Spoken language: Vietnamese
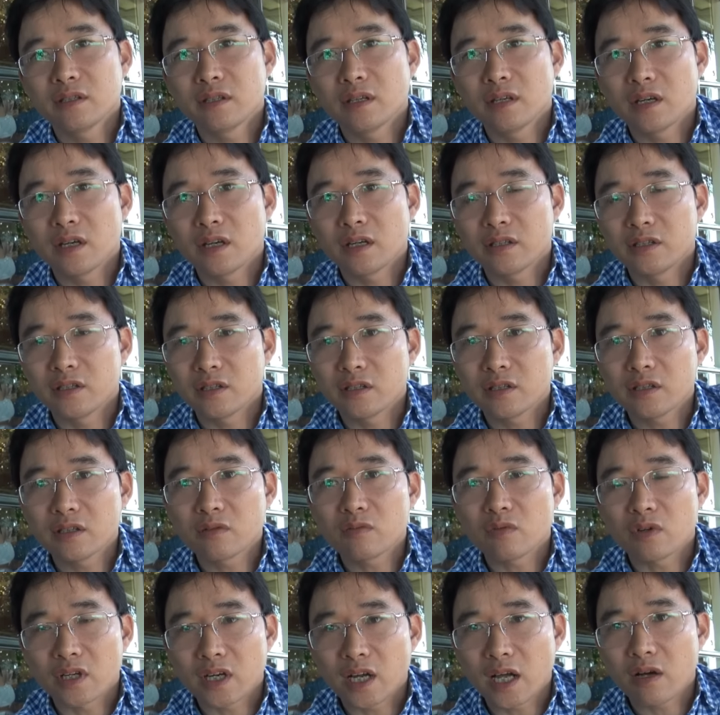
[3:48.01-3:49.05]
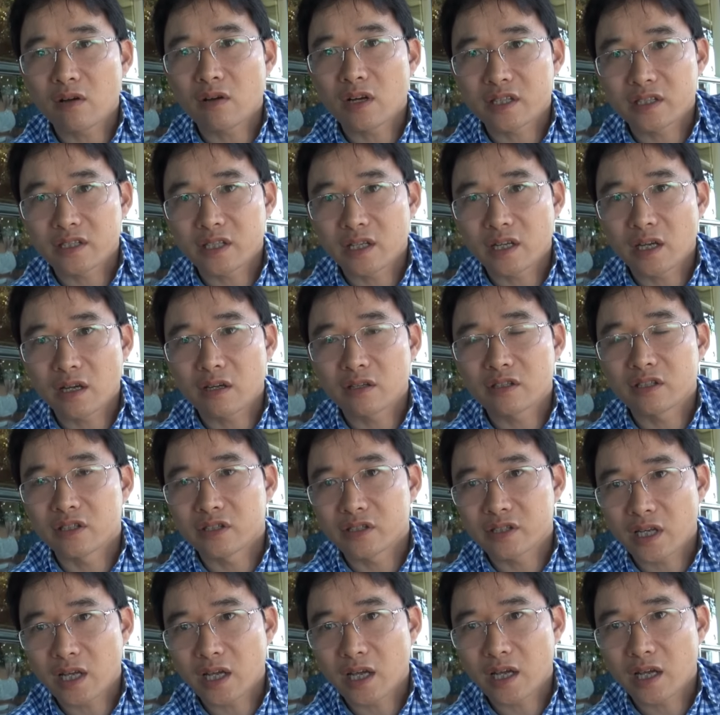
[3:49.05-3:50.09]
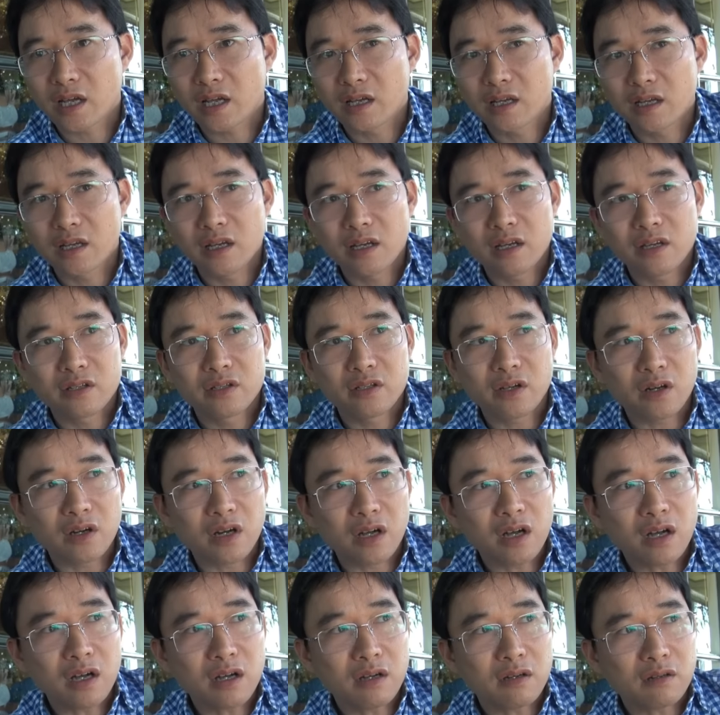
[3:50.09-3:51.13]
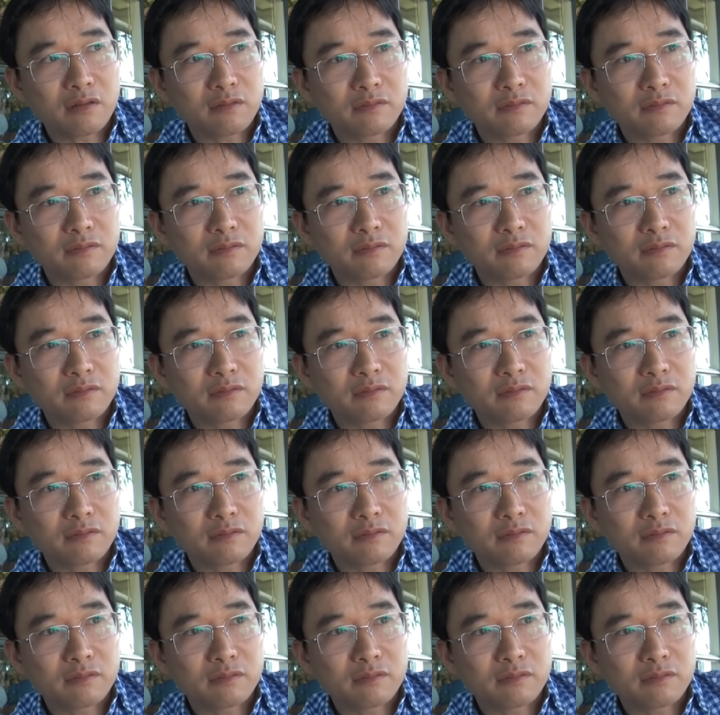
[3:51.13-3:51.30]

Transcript: uh, những cái quần đảo Hoàng Sa uh, Trường Sa do đó